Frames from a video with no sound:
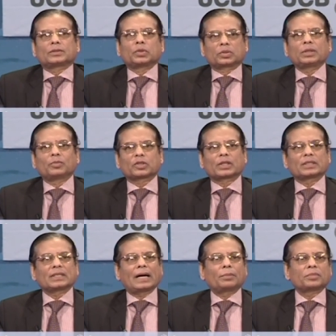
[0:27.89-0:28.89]
শক্তিমত্তা
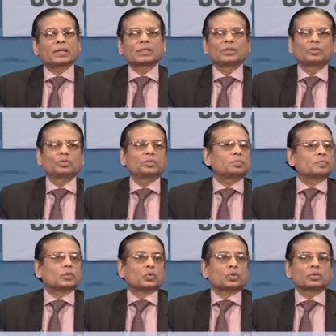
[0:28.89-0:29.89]
যে আমরা কিন্তু
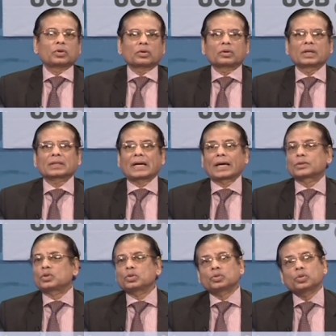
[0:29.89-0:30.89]
কোনো ধরনের খাদ্য